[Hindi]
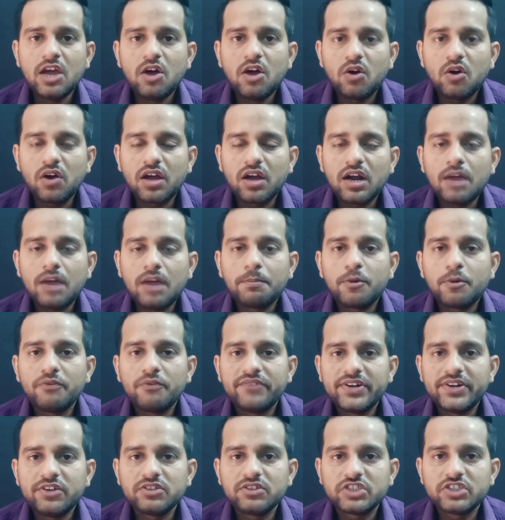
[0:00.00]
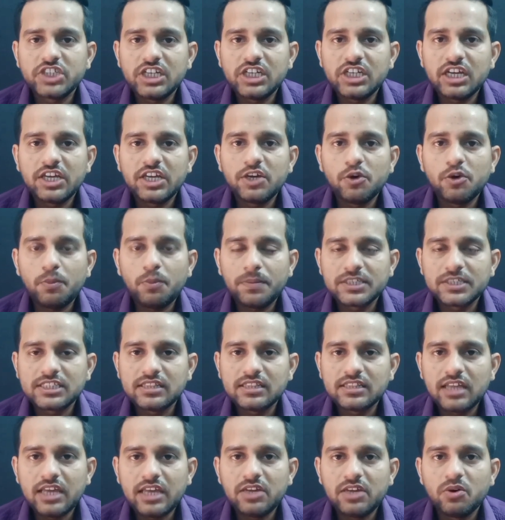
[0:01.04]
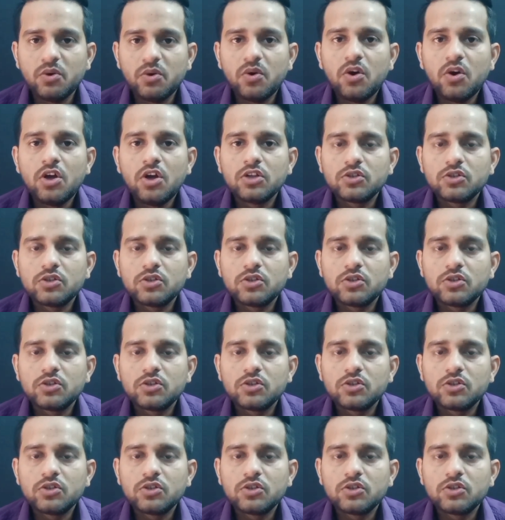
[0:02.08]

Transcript: और अगर आपको वीडियो अच्छी लगी हो पसंद आई हो